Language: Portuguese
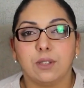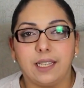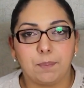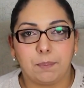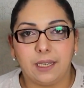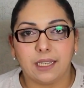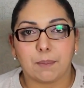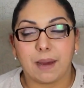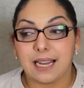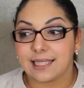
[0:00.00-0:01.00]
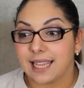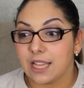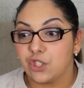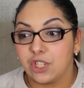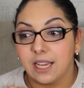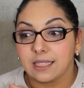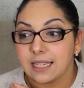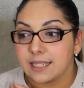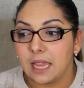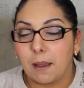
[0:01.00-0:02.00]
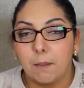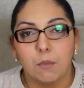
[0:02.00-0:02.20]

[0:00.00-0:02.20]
limpinha, parece que adianta, assim,